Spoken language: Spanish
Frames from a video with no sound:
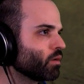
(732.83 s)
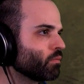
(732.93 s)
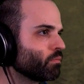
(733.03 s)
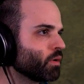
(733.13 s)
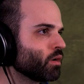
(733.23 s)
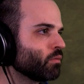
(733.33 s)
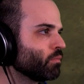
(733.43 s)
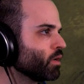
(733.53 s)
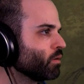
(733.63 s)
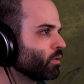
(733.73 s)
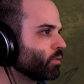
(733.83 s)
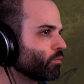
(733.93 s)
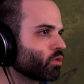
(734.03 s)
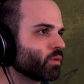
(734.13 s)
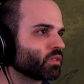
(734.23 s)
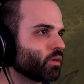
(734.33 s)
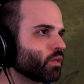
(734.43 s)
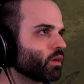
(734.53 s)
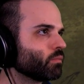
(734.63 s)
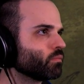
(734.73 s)
ver, un poco más de
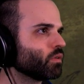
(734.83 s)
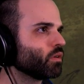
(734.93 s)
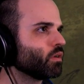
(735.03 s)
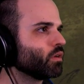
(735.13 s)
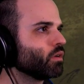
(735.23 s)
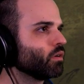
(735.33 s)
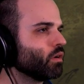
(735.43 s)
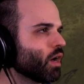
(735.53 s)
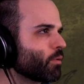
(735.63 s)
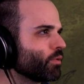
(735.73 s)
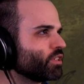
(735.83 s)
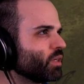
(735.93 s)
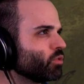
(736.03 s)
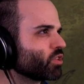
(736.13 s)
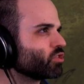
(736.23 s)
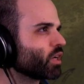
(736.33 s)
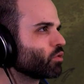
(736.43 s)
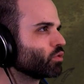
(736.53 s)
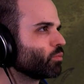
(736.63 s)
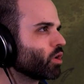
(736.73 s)
madera Aprovechemos que no está
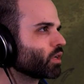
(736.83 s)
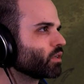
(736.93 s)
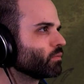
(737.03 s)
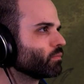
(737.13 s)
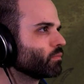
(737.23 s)
Groot por aquí